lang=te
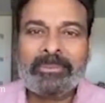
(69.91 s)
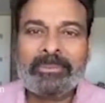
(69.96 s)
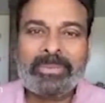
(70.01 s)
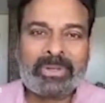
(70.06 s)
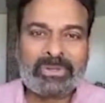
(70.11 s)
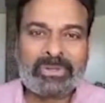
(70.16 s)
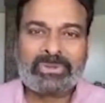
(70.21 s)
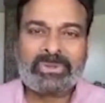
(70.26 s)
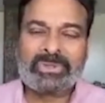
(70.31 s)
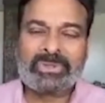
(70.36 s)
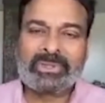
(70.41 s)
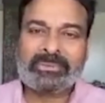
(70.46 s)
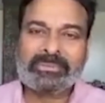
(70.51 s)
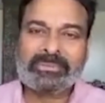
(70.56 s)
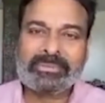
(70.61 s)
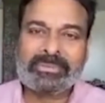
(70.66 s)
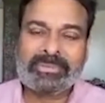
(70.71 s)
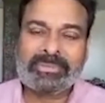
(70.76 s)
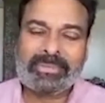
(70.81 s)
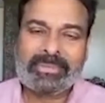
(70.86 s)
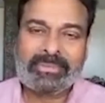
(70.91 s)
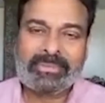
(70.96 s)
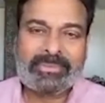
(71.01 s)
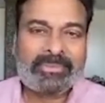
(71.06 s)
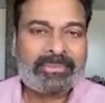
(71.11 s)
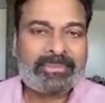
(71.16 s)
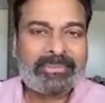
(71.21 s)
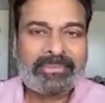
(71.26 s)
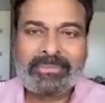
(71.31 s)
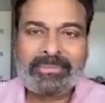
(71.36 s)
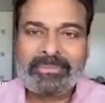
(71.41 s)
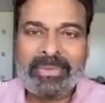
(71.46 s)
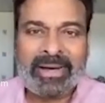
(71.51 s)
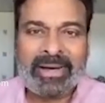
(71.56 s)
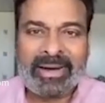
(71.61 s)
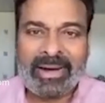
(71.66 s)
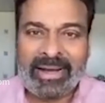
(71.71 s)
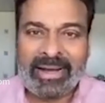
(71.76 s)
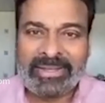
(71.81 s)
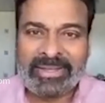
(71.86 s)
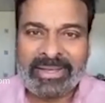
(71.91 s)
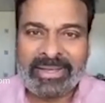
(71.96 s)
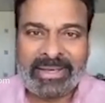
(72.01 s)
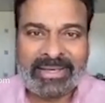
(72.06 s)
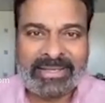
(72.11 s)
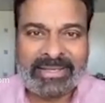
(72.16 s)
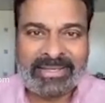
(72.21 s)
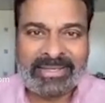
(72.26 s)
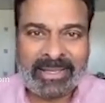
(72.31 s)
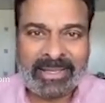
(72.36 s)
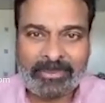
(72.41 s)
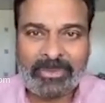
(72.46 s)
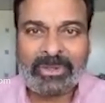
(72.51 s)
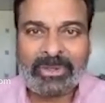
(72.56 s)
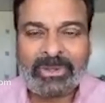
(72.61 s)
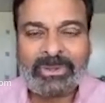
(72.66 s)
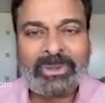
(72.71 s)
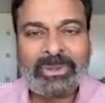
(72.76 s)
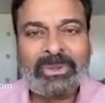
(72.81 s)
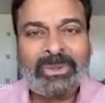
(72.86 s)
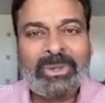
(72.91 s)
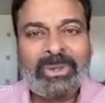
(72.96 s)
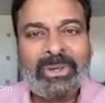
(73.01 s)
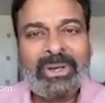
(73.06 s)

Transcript: ప్రస్తుతం మా రాజకీయ స్తబ్దతతో